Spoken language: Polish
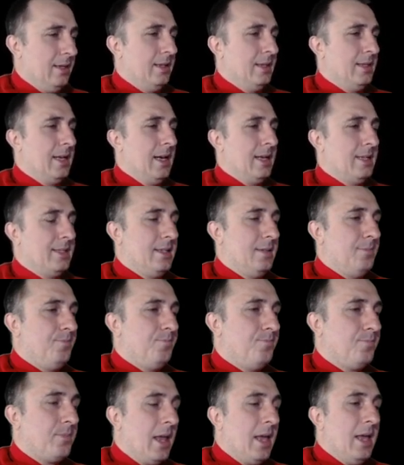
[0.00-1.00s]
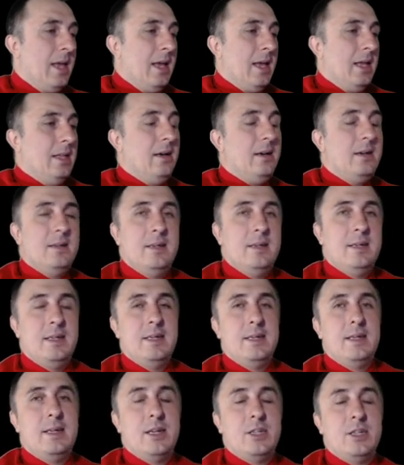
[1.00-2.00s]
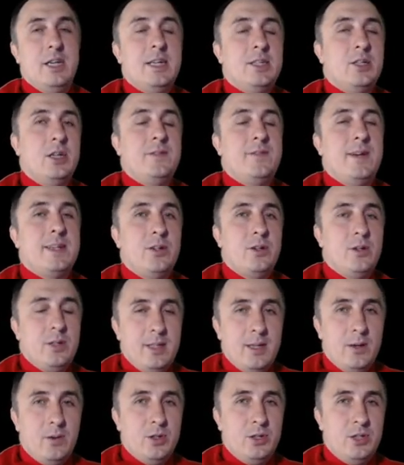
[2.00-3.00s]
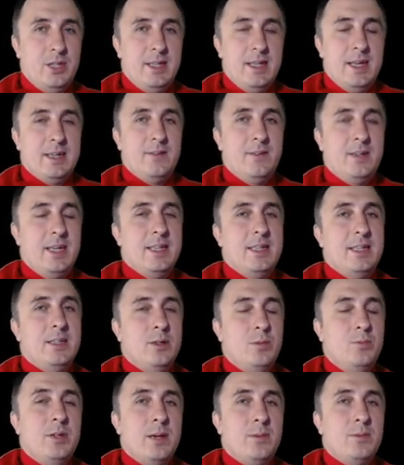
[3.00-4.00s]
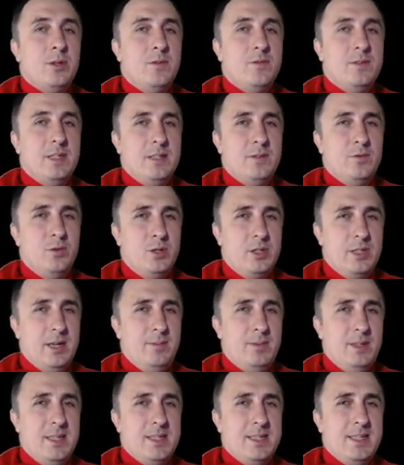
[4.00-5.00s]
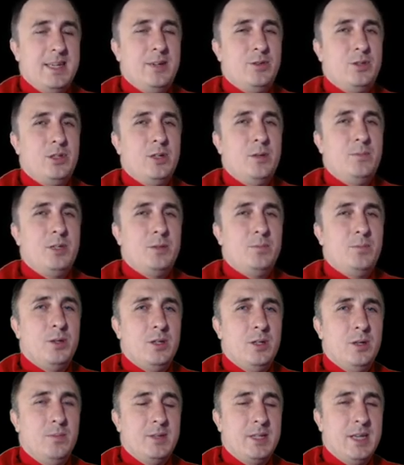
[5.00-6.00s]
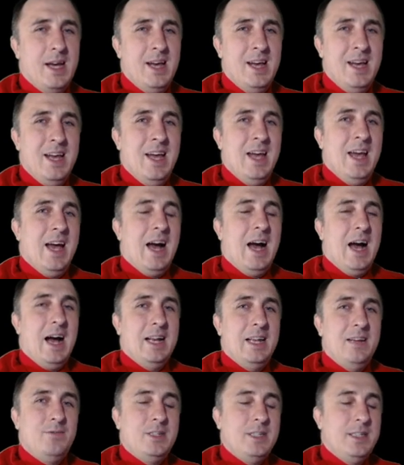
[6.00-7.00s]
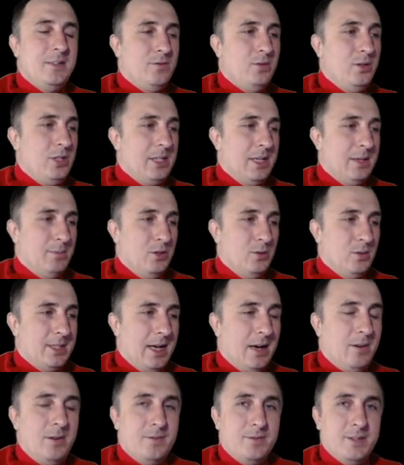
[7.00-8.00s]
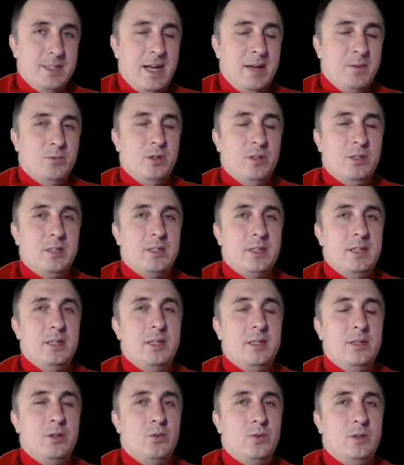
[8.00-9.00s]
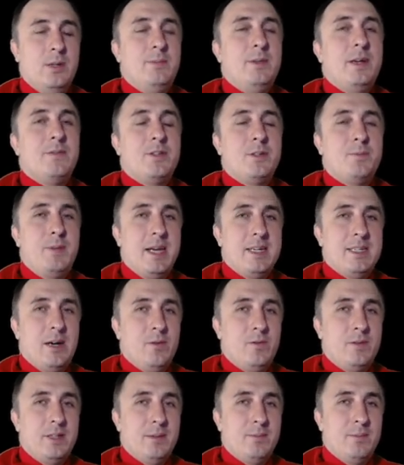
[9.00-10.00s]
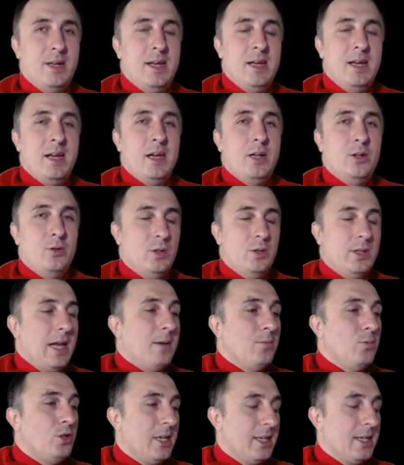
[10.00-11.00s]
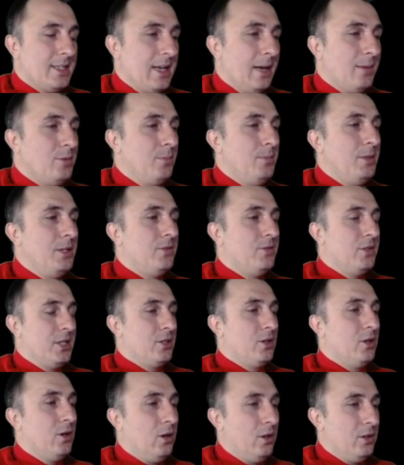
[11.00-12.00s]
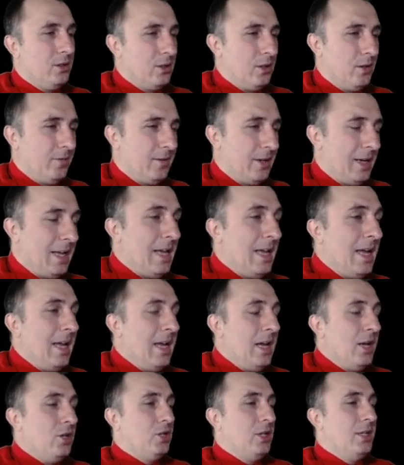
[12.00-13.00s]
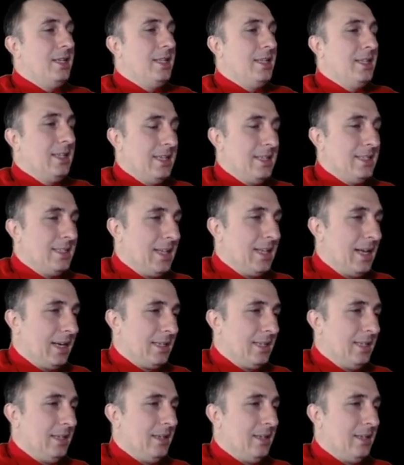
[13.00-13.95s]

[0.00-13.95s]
Jest. No, jeżeli ktoś z Was oglądał odcinek, kiedy robiłem to w Greenfoocie, będę starał się robić podobnie, ale w Greenfoocie był cały framework, który mnie wspierał w tym. Tutaj muszę sam robić wszystko od nowa. Czyli teraz tak,